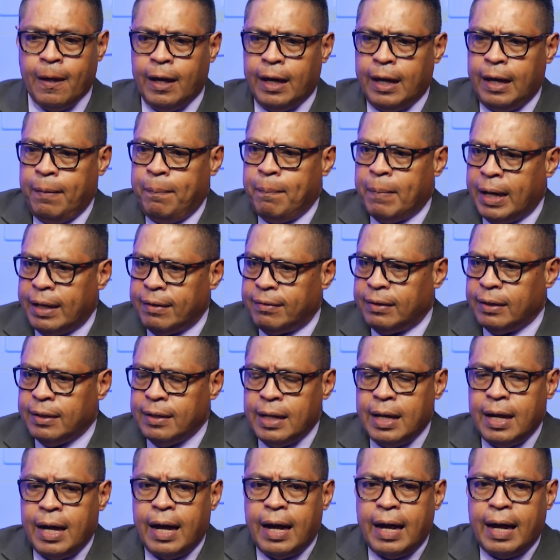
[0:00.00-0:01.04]
Es más,
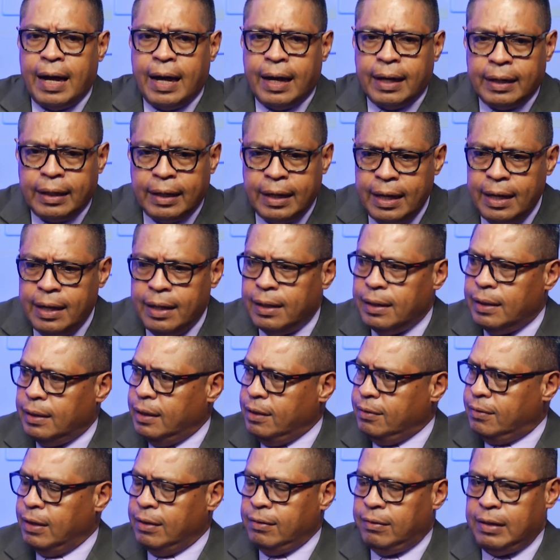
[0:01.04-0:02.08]
aquí,
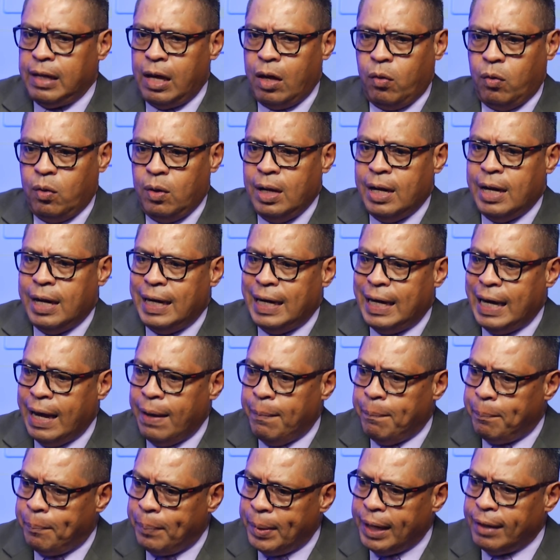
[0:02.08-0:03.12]
licenciado, la
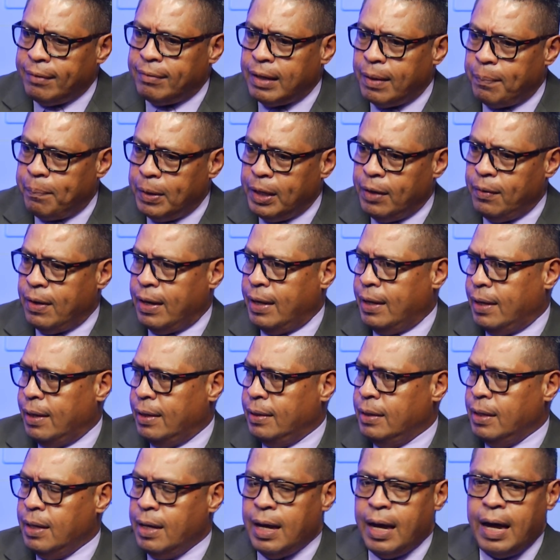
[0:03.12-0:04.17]
empresa
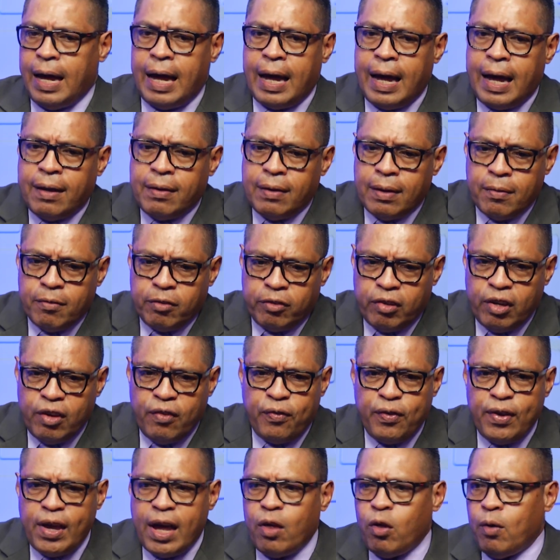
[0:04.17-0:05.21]
privada ha
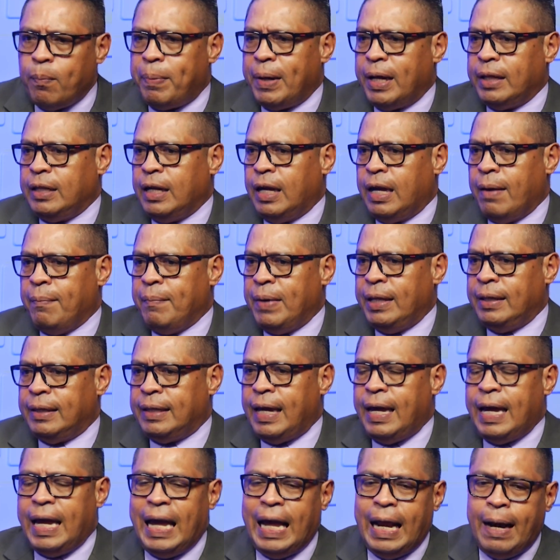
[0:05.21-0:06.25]
chifiado
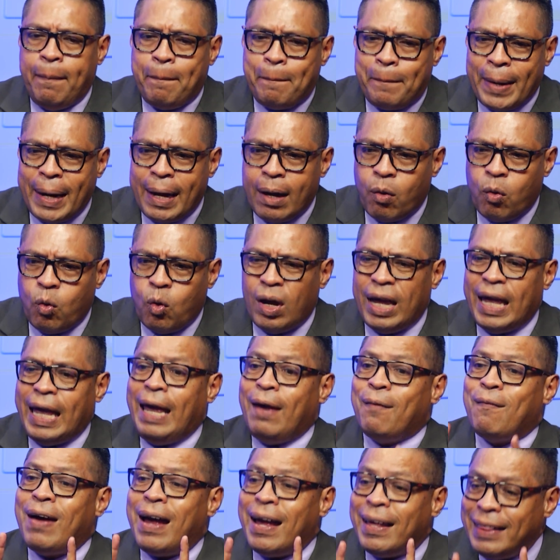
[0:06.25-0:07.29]
prácticamente el pago
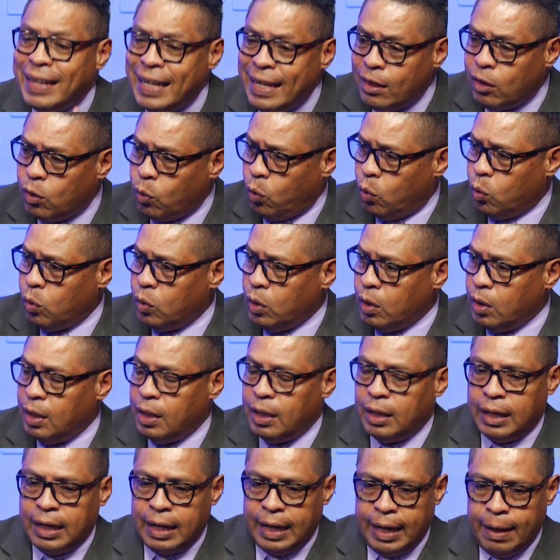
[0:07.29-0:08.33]
evadido,
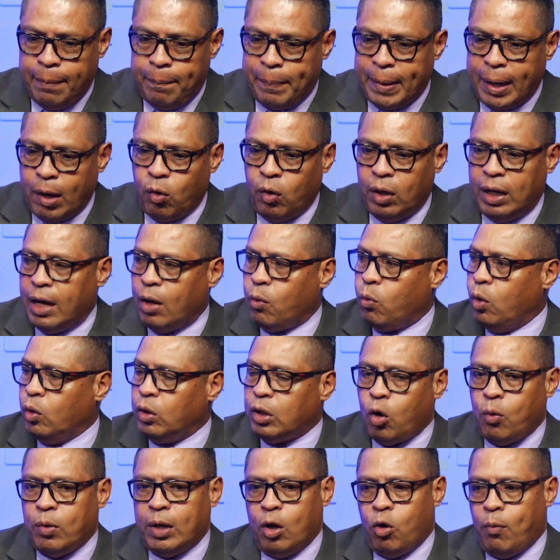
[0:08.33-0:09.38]
el pago de la
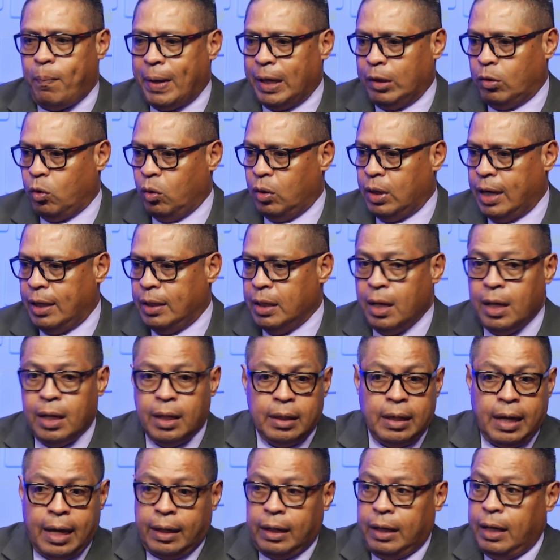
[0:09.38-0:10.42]
cuota obrero patronal.
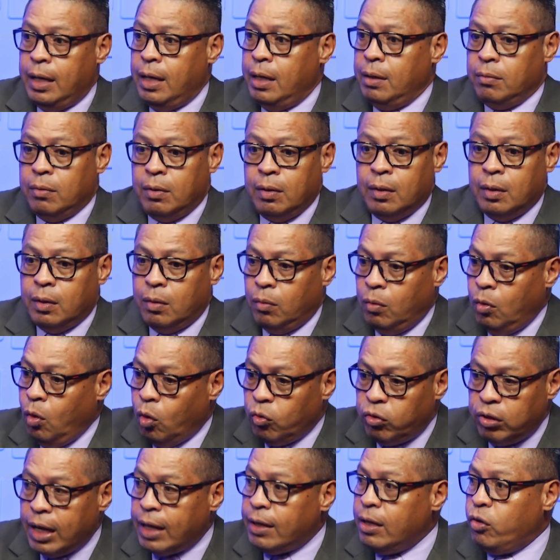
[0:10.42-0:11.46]
Y aquí
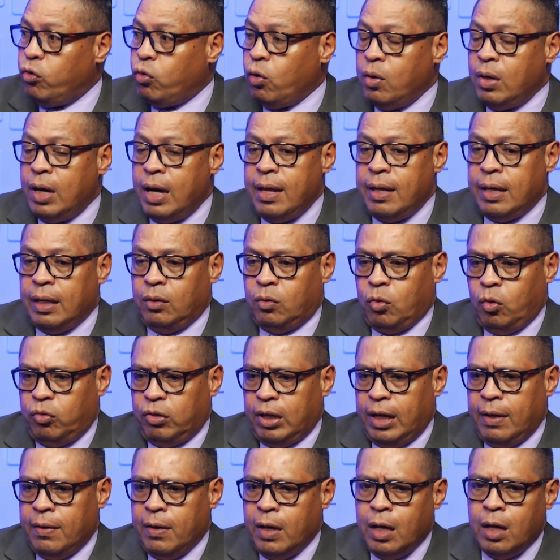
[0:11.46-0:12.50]
no se ha dicho nada.
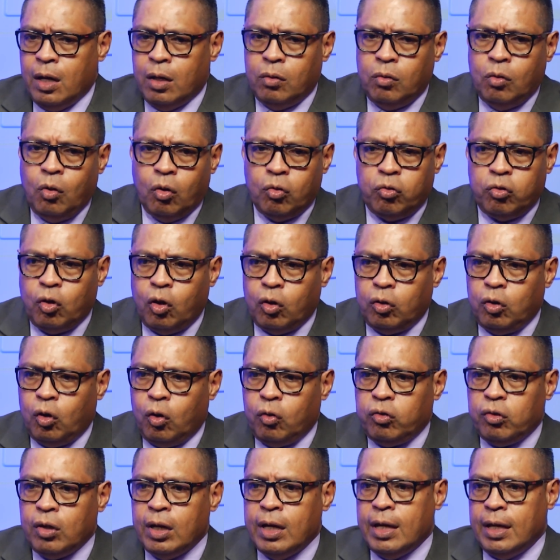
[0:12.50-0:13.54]
Entonces,
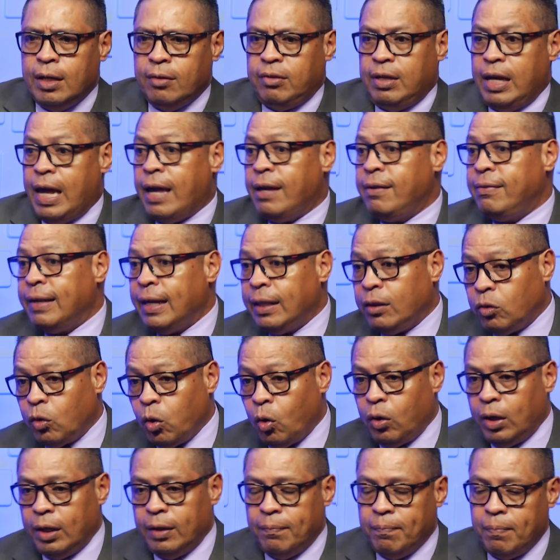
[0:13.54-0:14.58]
nosotros, si hay
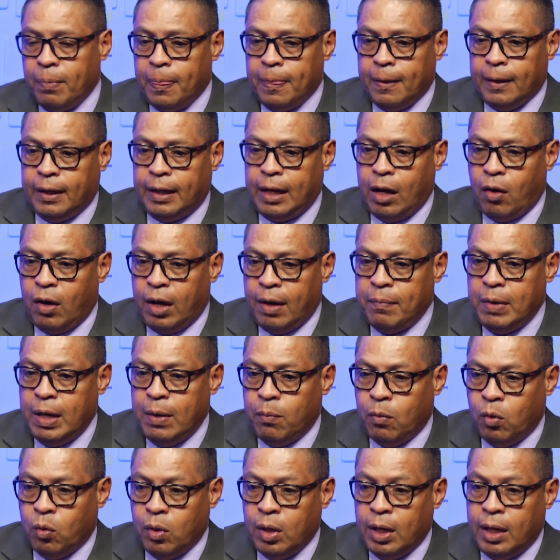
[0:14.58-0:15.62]
sectores que ahora
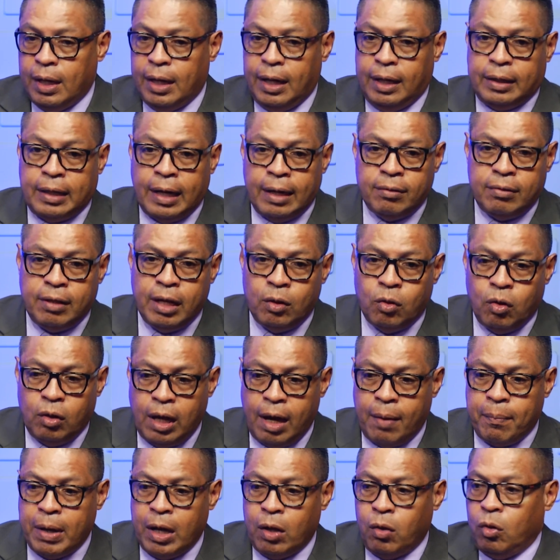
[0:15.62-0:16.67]
mismo están siendo
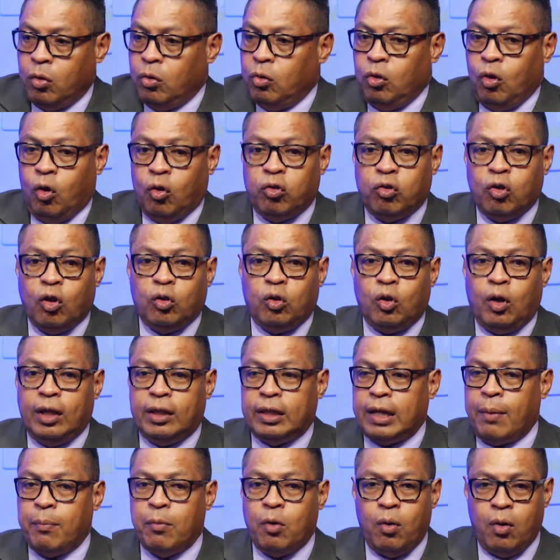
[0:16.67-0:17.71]
llamados, nosotros
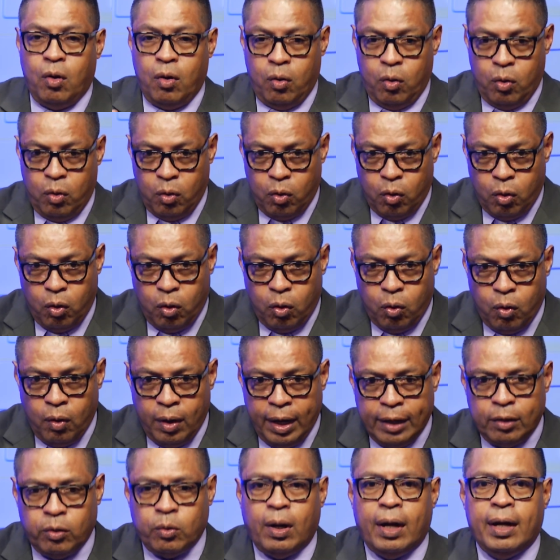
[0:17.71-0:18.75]
estamos, ojo con
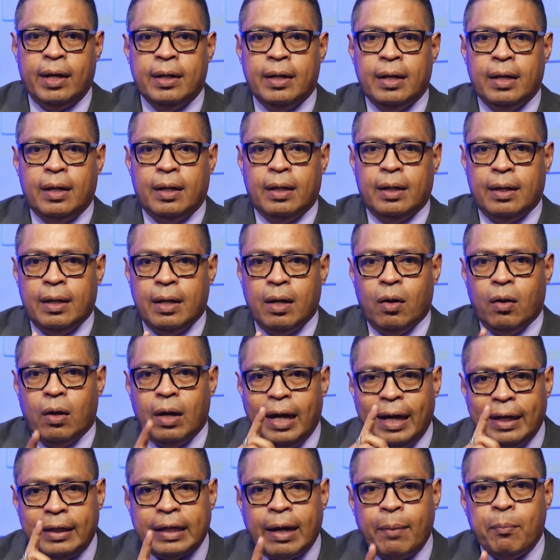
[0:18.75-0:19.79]
esto, ¿eh?
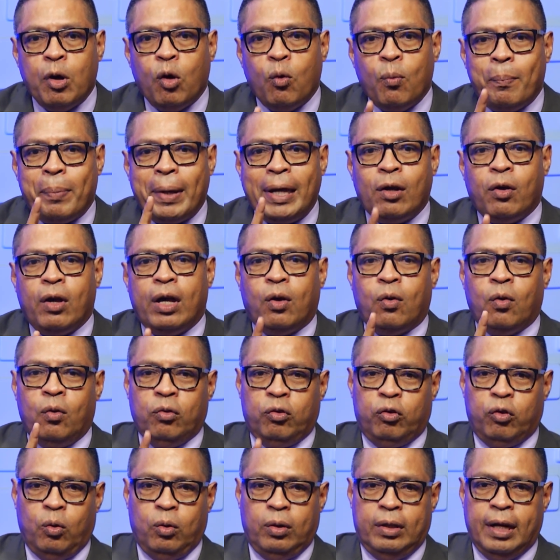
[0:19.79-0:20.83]
estamos en un periodo de
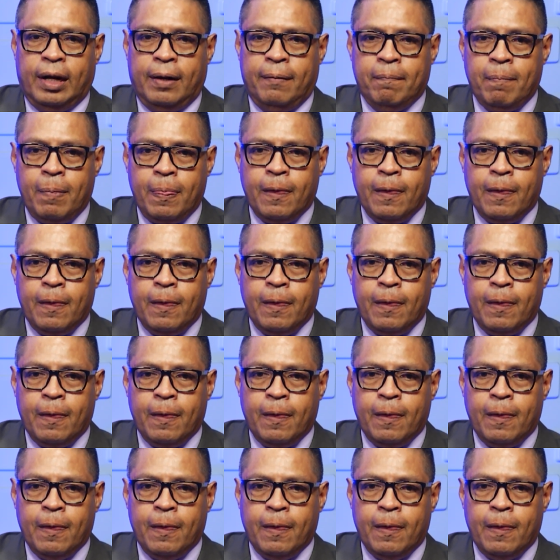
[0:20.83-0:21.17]
consulta.